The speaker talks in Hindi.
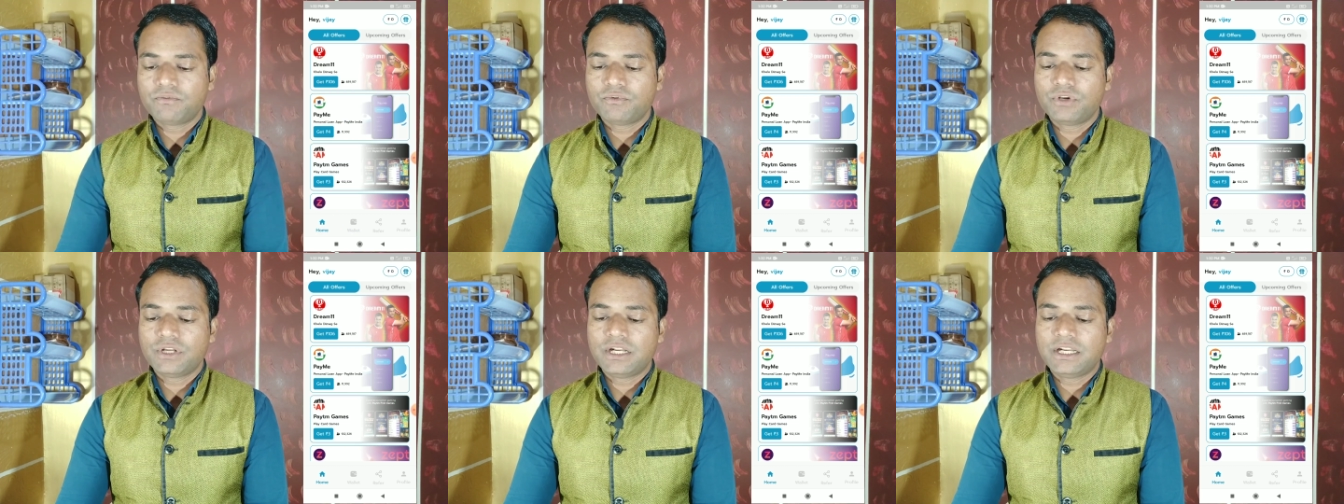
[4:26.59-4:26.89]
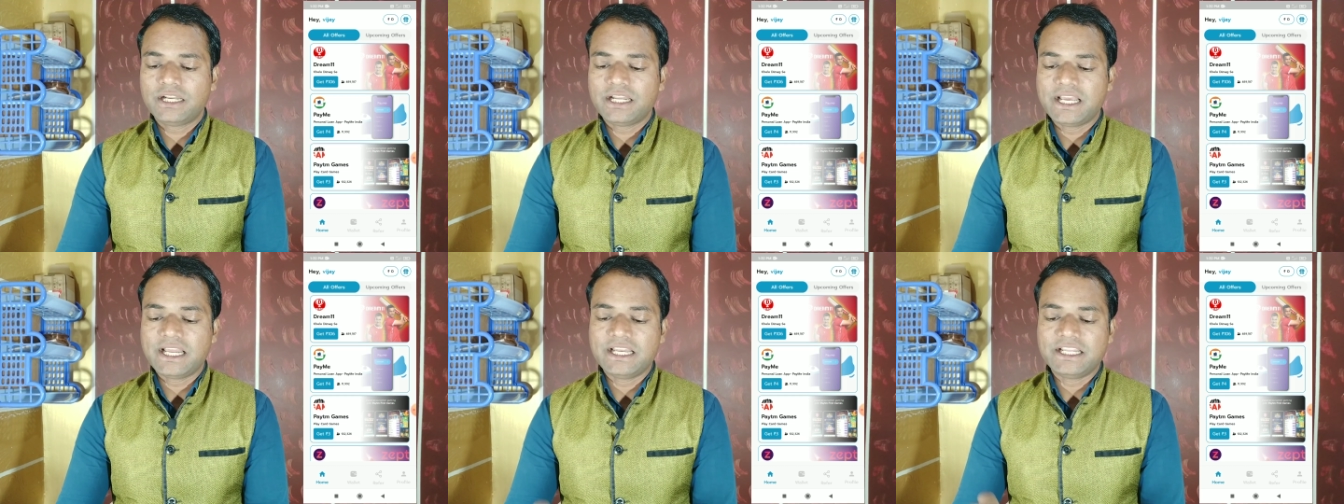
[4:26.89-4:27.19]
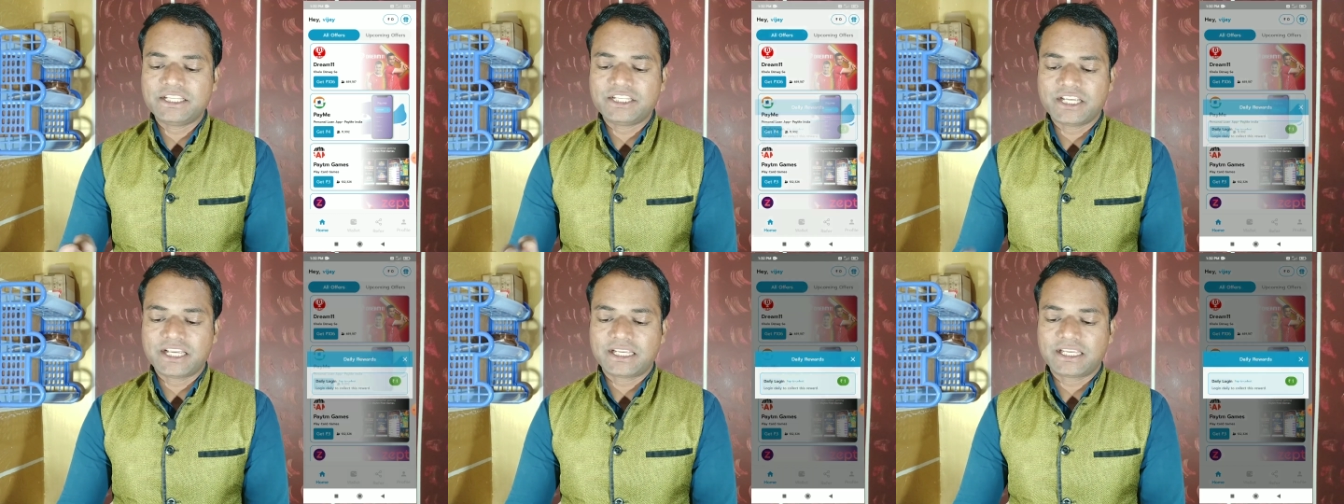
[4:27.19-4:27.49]
वो है
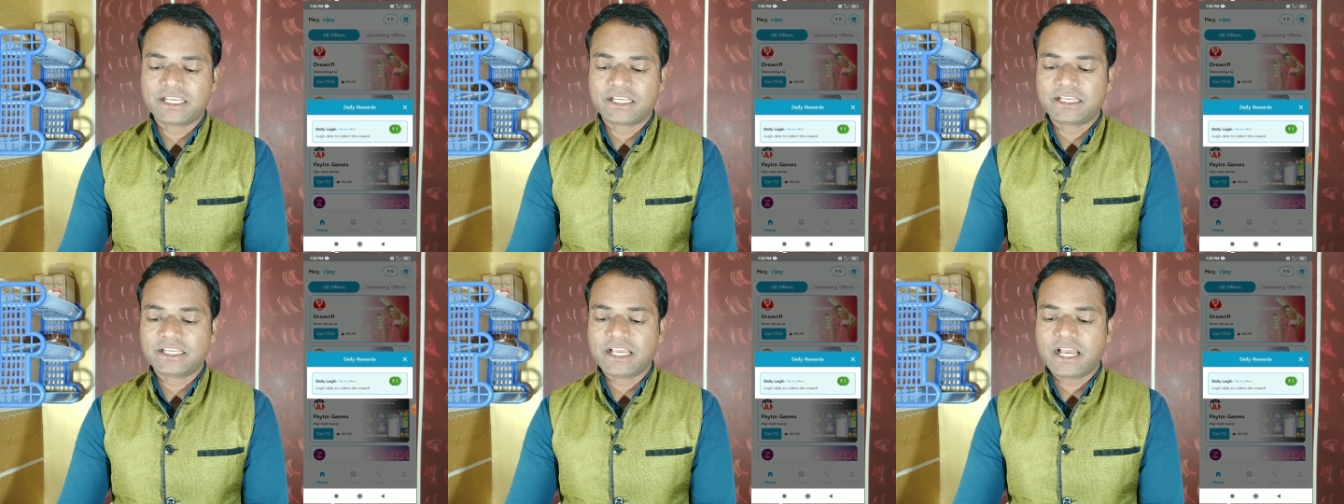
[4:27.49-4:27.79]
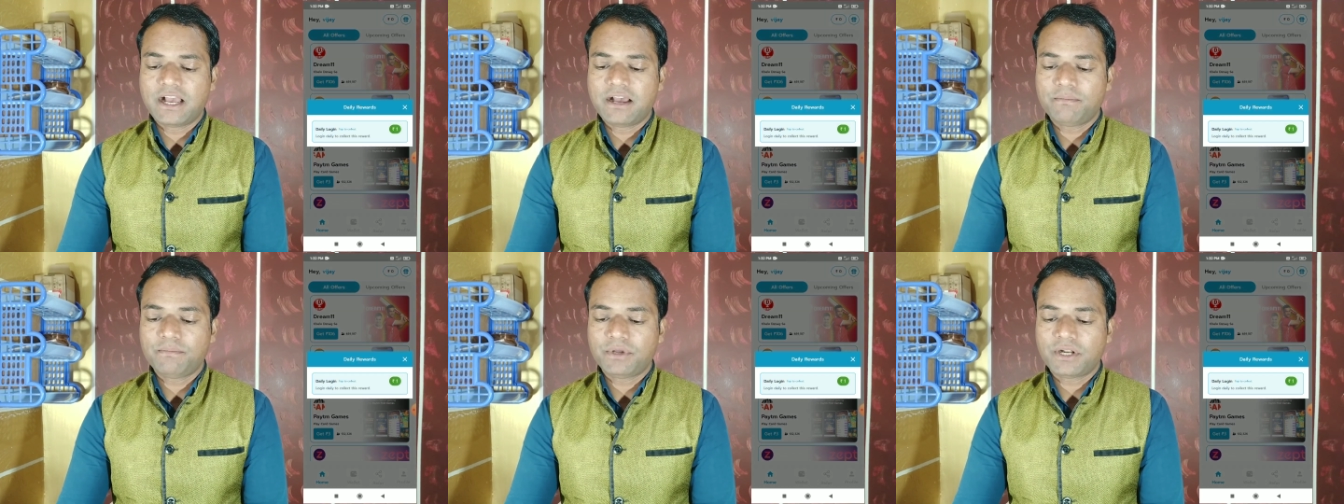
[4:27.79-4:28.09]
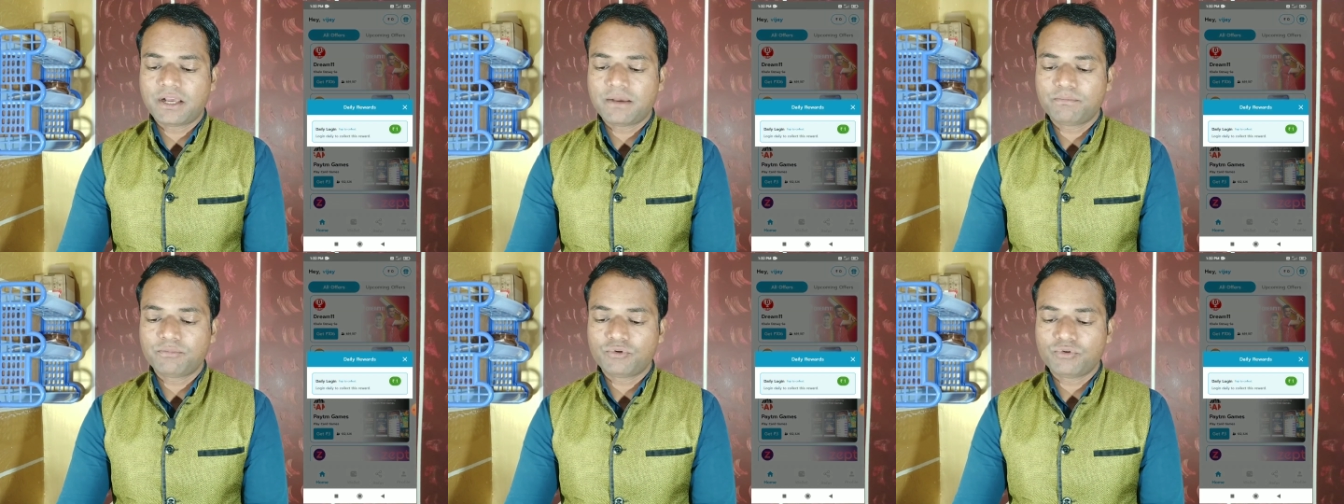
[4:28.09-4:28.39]
डेली चेकिंग यहाँ
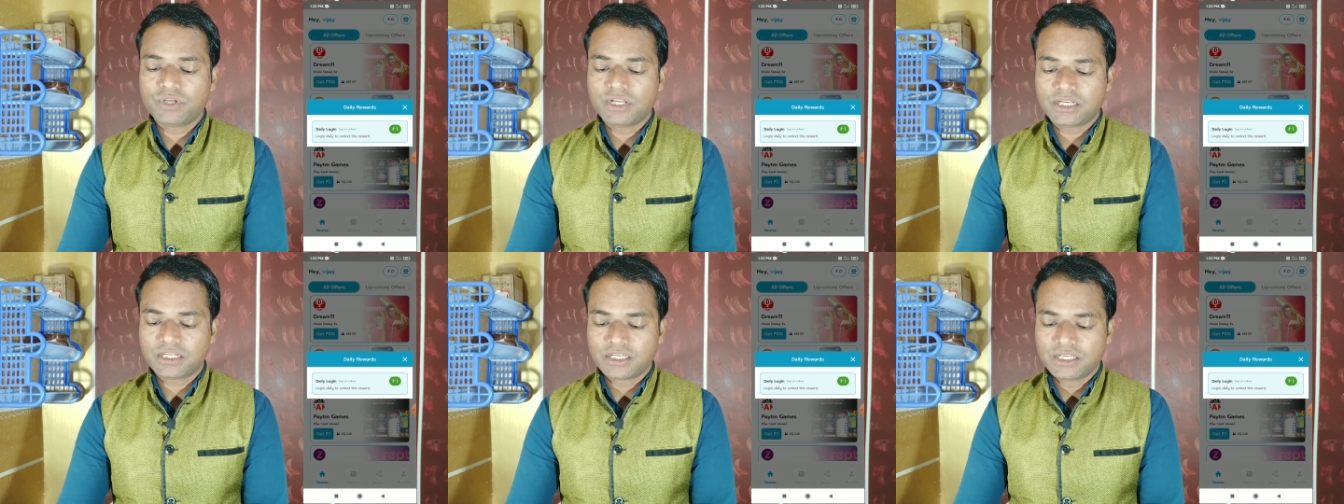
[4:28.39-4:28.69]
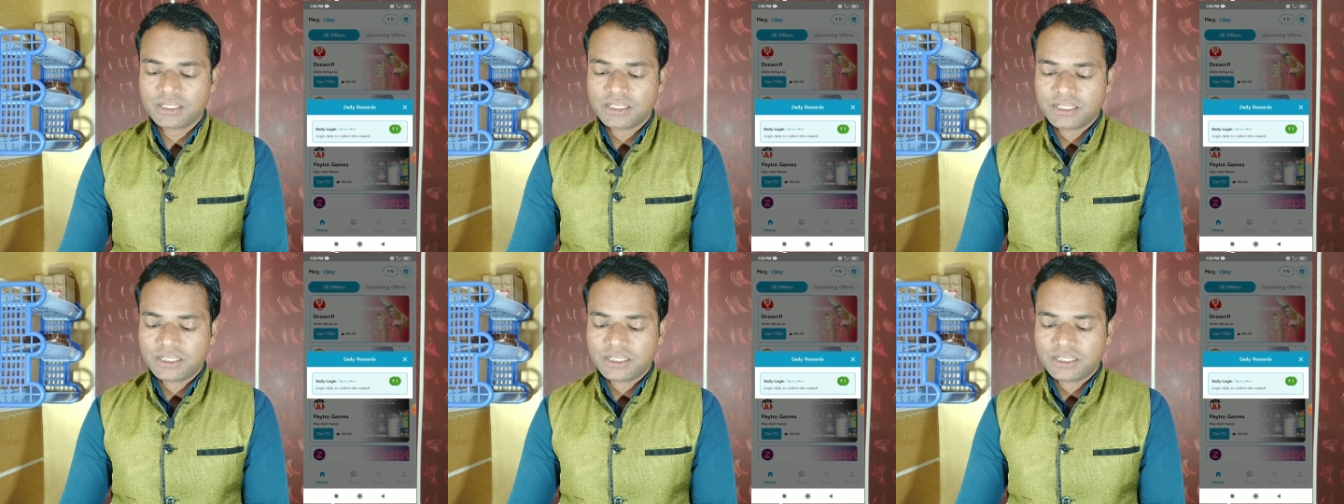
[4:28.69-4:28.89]
पर आपको एक